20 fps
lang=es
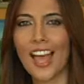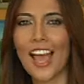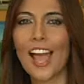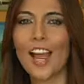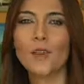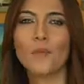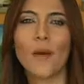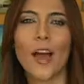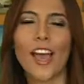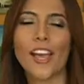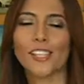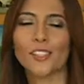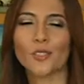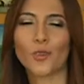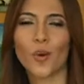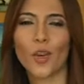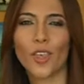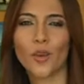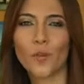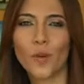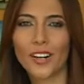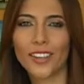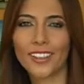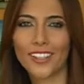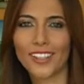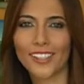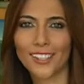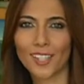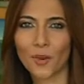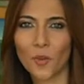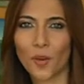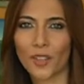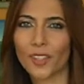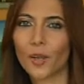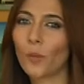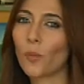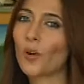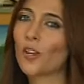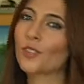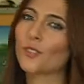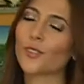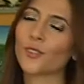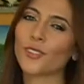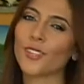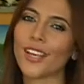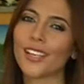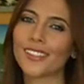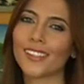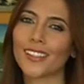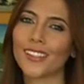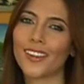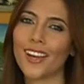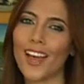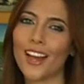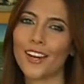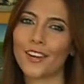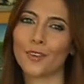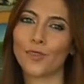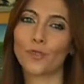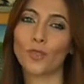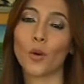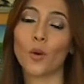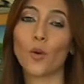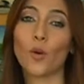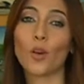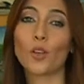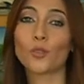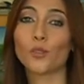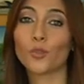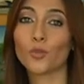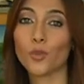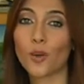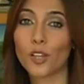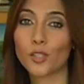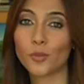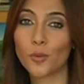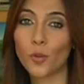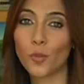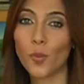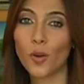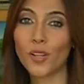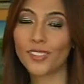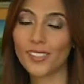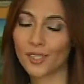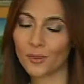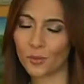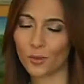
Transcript: El maestro Eddie Martínez se encuentra por esos días en Cali y nos habló de sus nuevas propuestas